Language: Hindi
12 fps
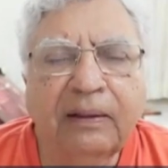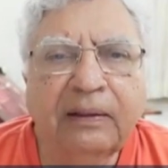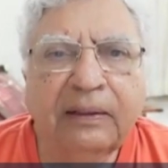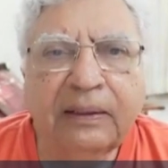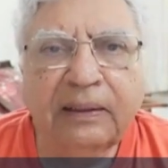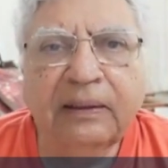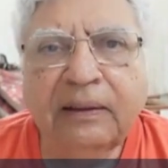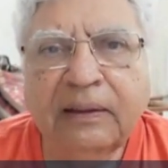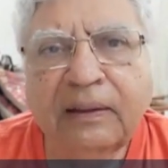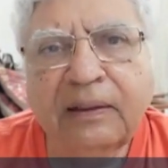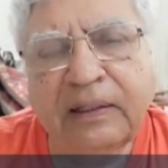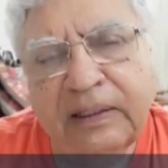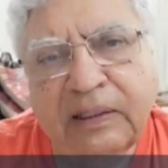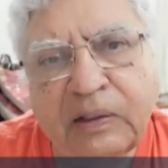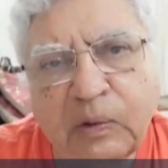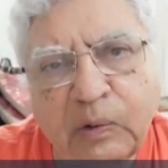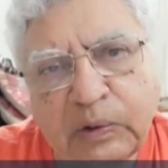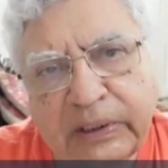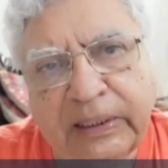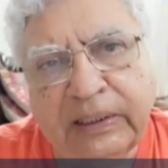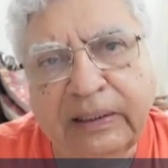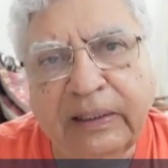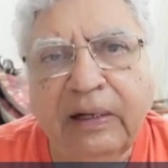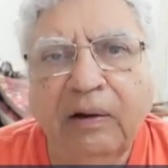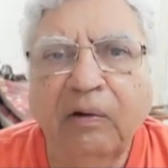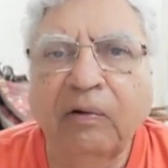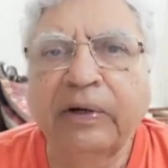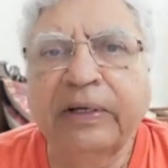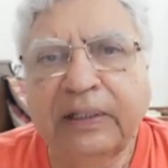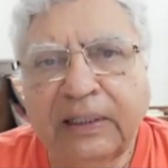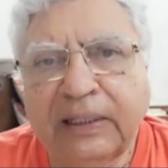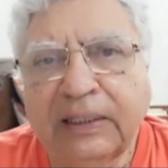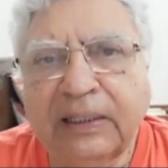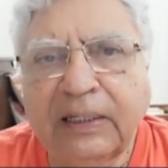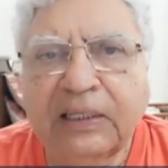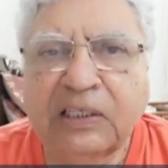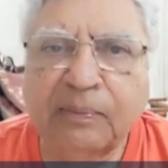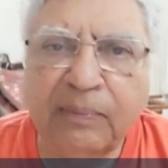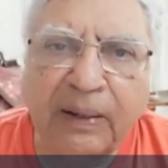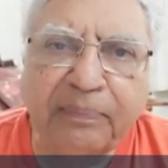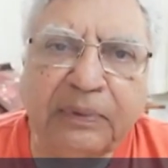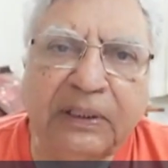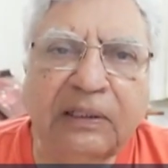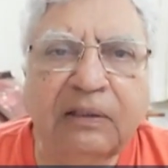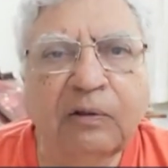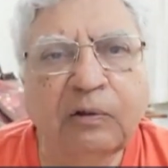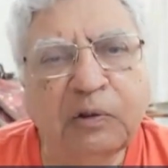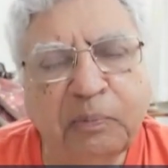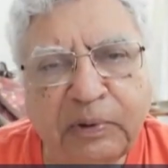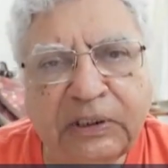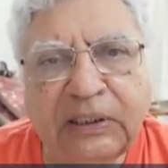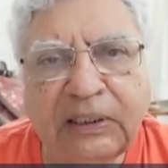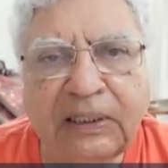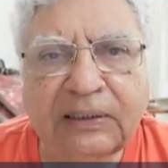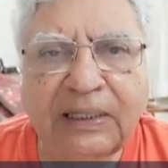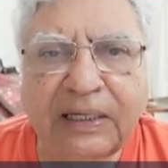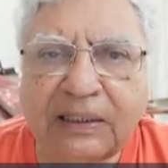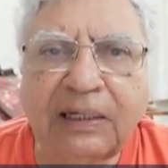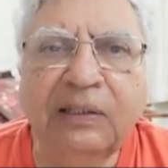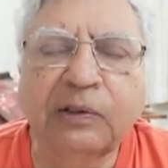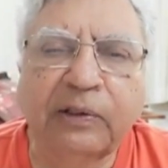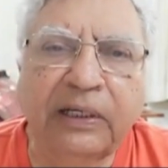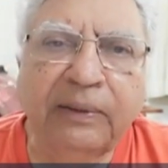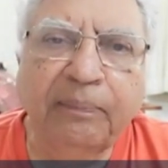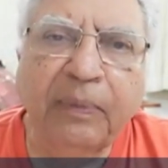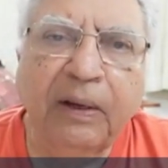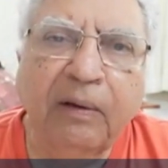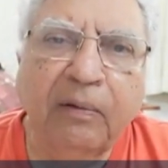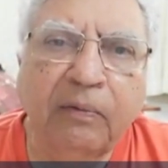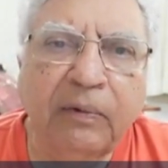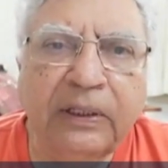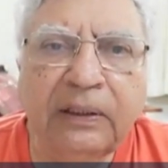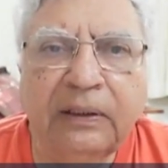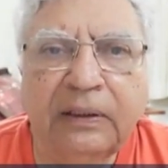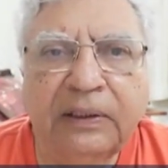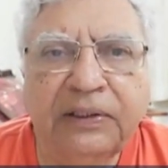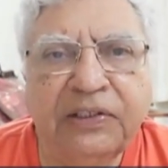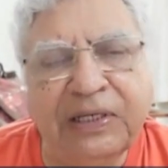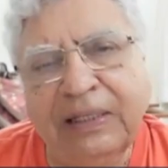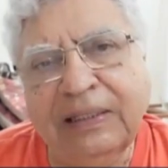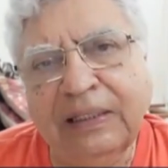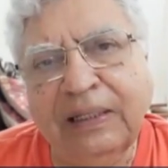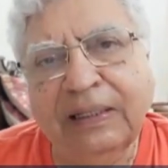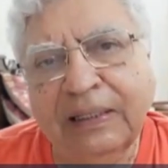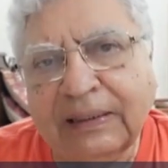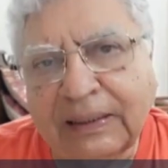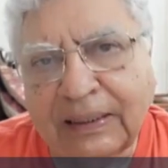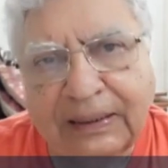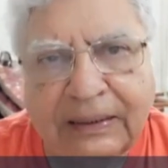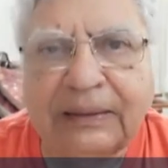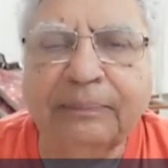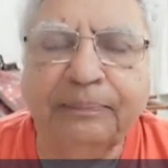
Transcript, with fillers: यह क्रिएट होता है और यह समाप्ति की और उत्पत्ति का साइकिल जो है वह चलता रहता है